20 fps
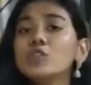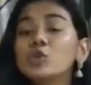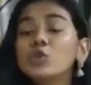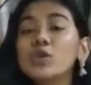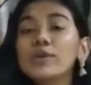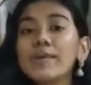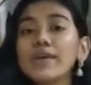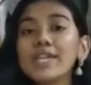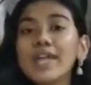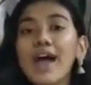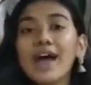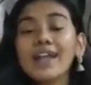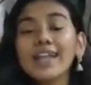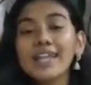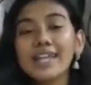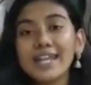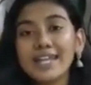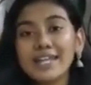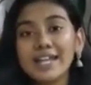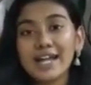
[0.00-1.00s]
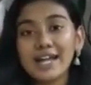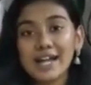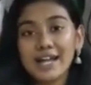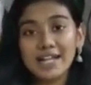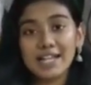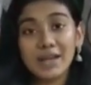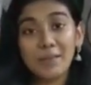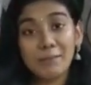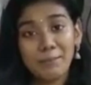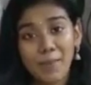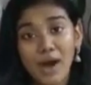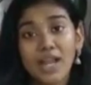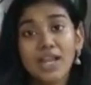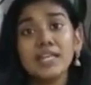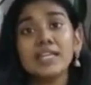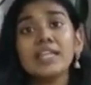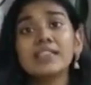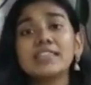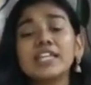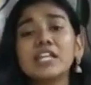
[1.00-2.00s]
தூய்மையான எண்ணங்கள் நம்
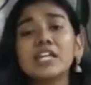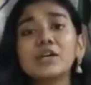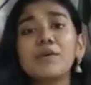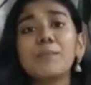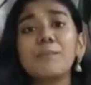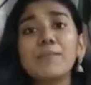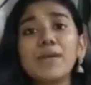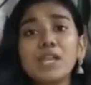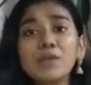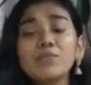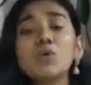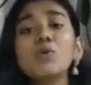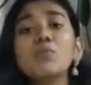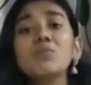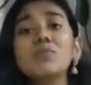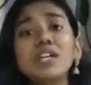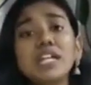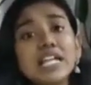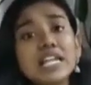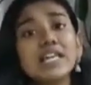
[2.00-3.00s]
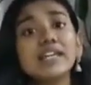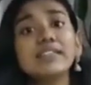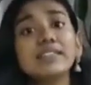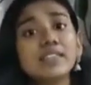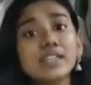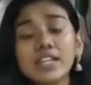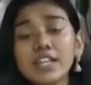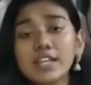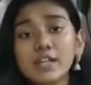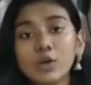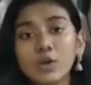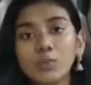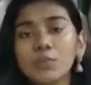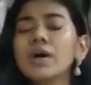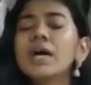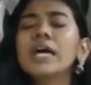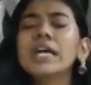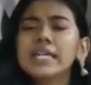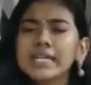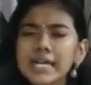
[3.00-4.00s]
மரணத்திற்கு பின்பும் நிலைத்து நிற்கும்
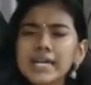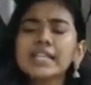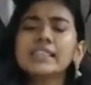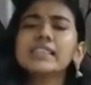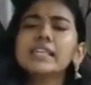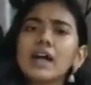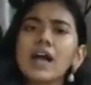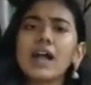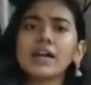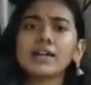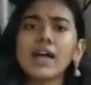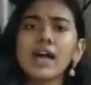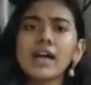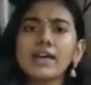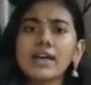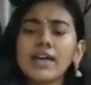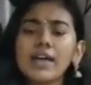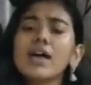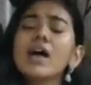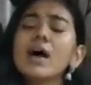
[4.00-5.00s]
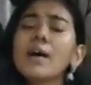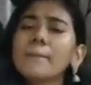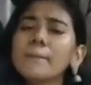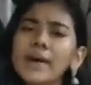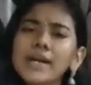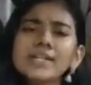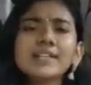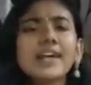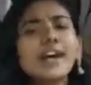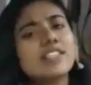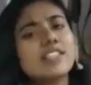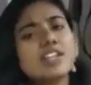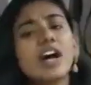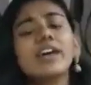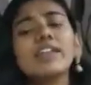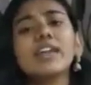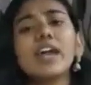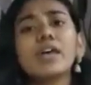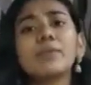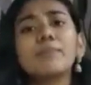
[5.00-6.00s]
எடுத்துக்காட்டாக
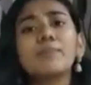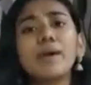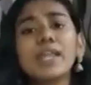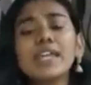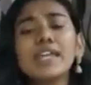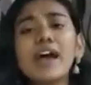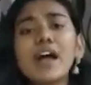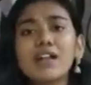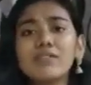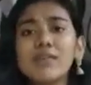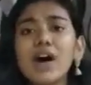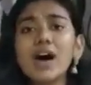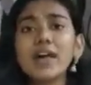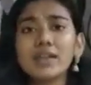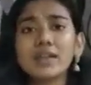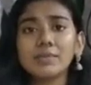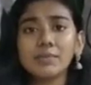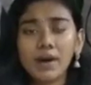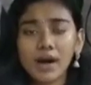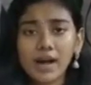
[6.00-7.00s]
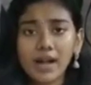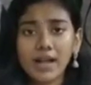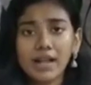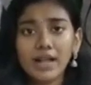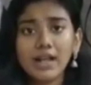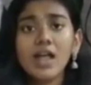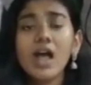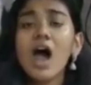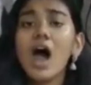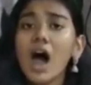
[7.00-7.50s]
பட்டாச்சாரியார் பெரியாழ்வாரின் மகள்